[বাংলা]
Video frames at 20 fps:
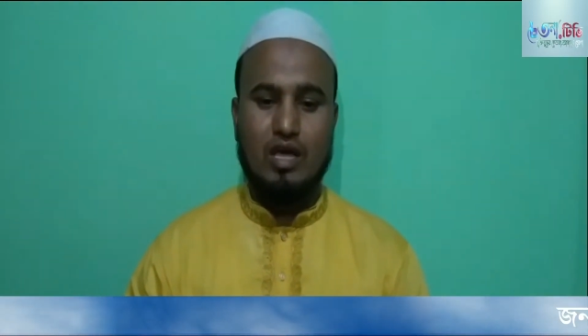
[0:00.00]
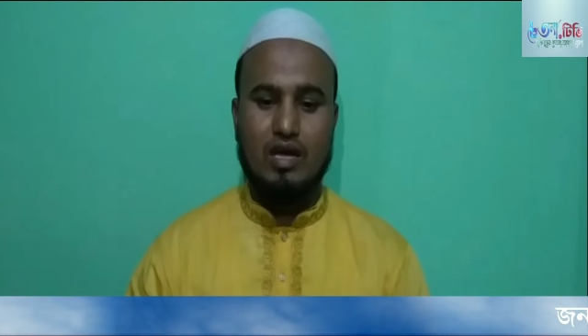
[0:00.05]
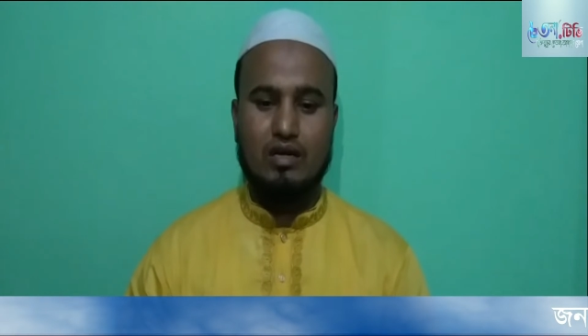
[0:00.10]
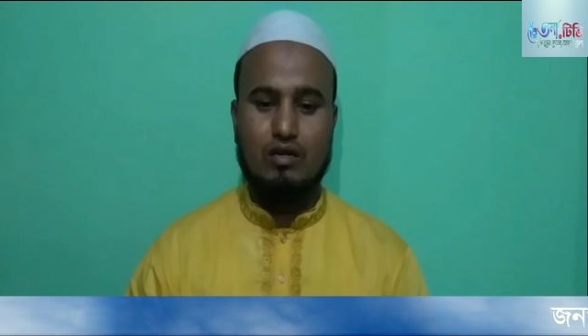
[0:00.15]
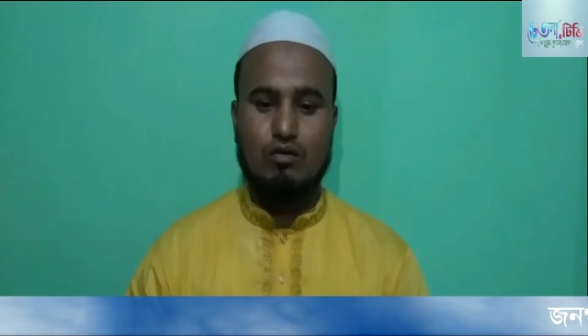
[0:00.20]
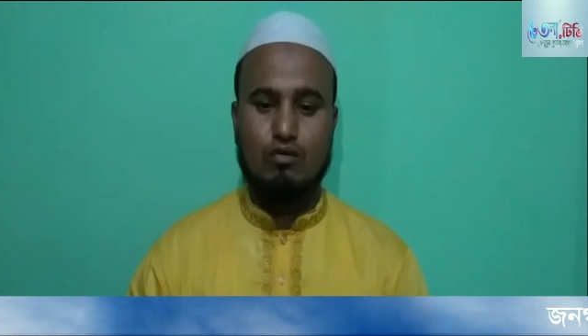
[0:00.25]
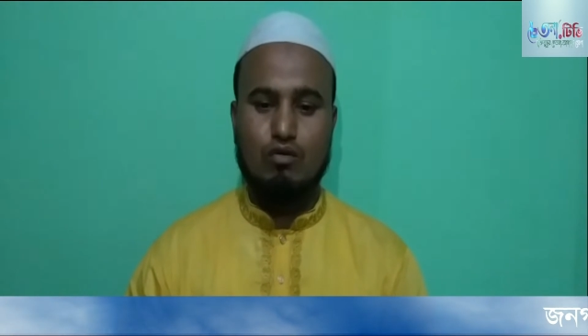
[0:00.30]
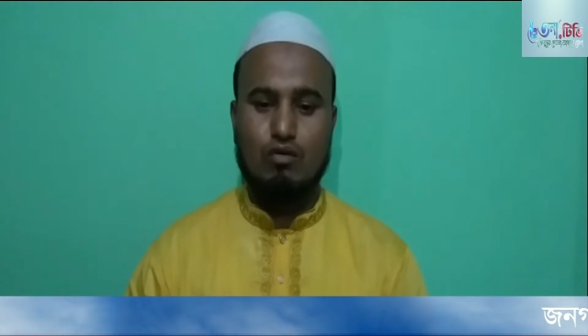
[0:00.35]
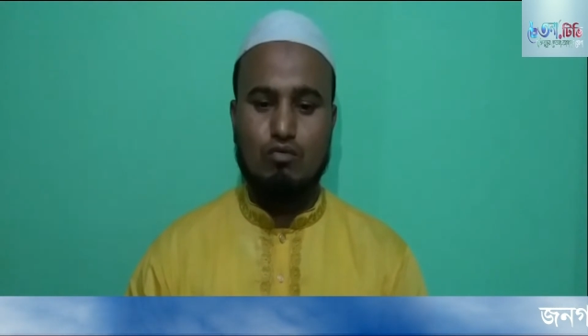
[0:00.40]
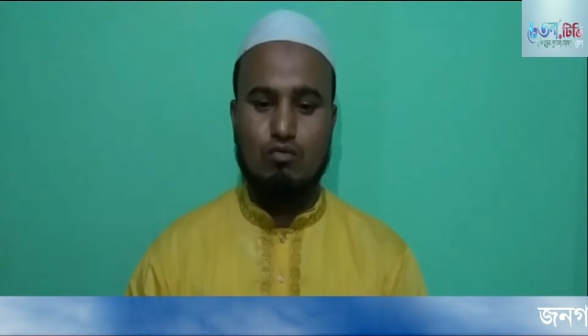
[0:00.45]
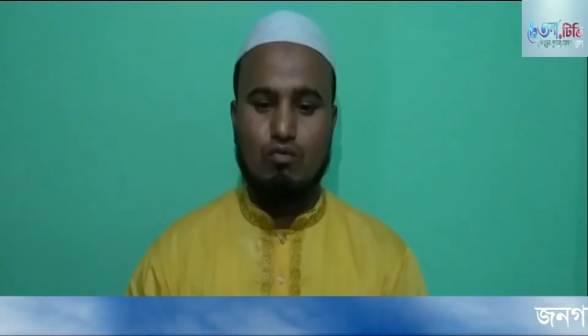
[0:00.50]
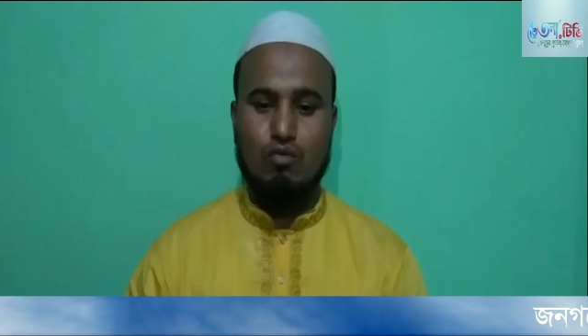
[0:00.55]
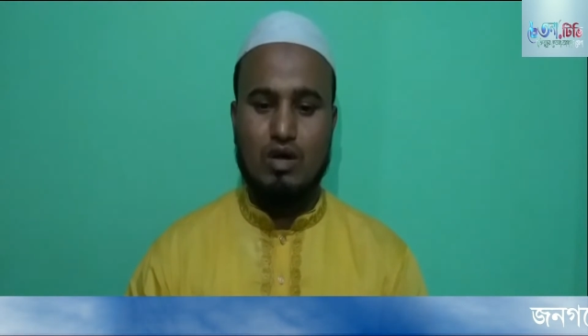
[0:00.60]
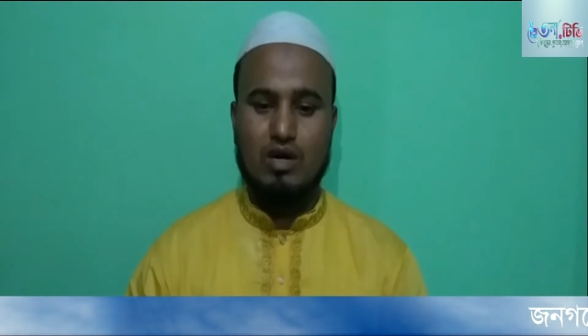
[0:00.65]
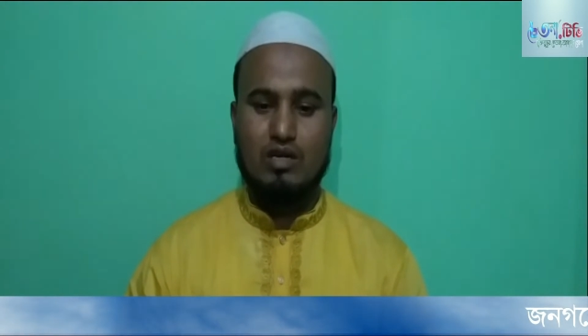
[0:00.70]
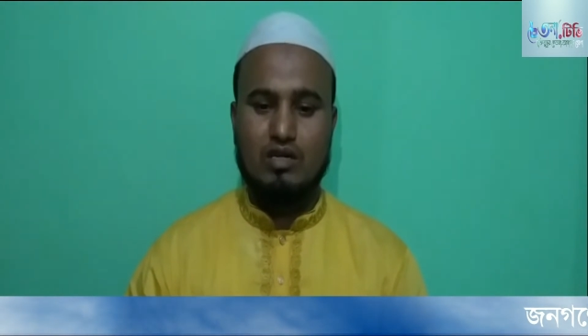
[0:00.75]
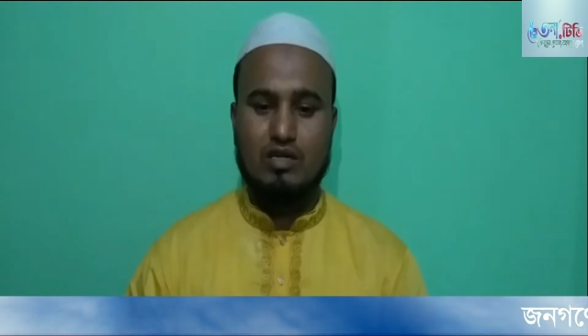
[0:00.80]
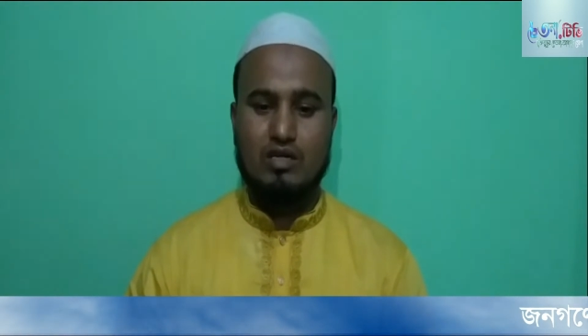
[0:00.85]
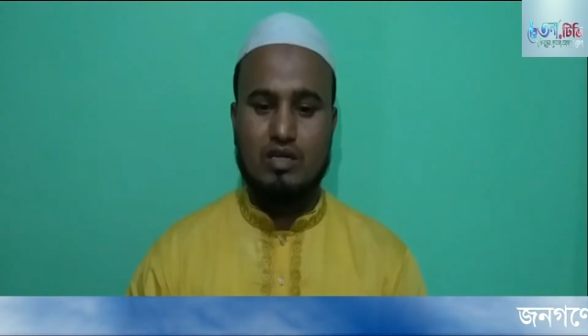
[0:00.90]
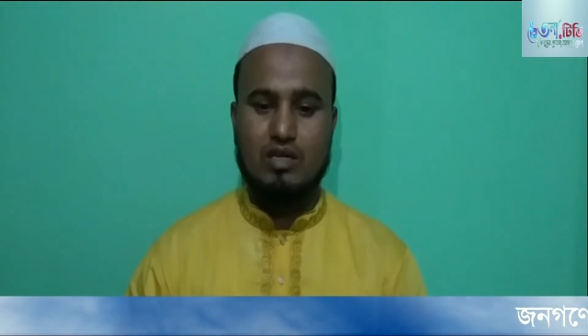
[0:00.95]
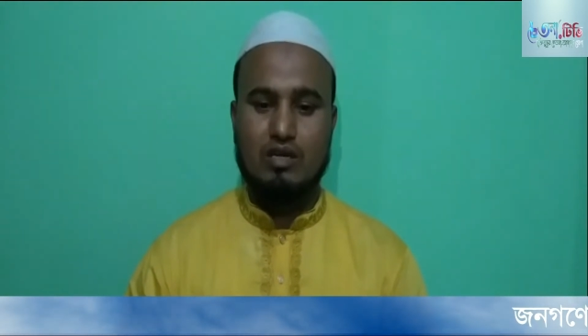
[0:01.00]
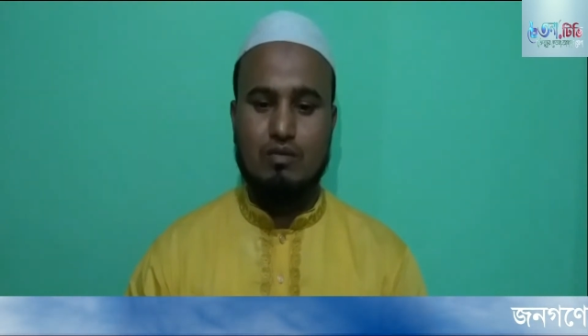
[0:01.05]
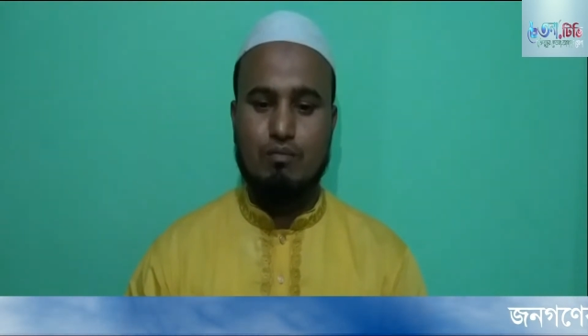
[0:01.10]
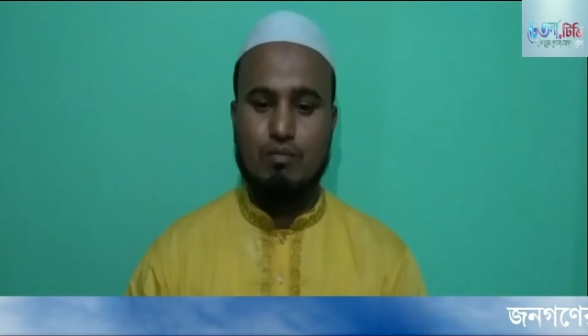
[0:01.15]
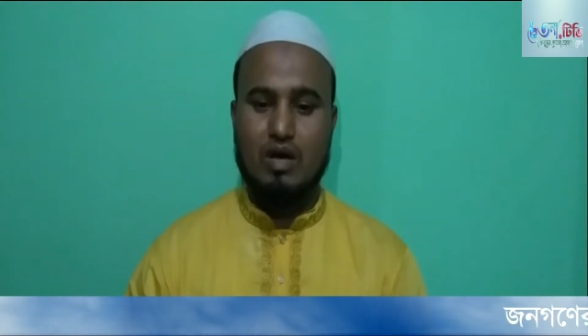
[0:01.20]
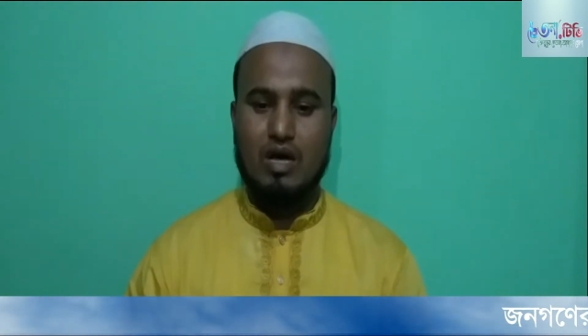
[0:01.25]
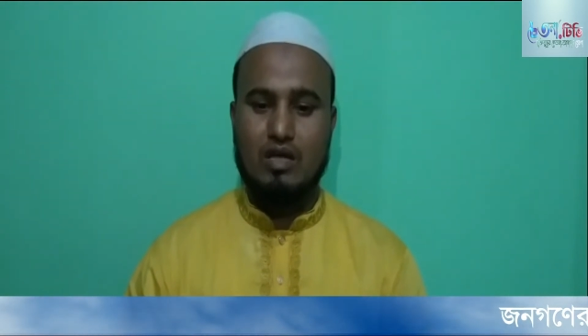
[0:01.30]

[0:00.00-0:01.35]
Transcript: এক নং ওয়ার্ডকে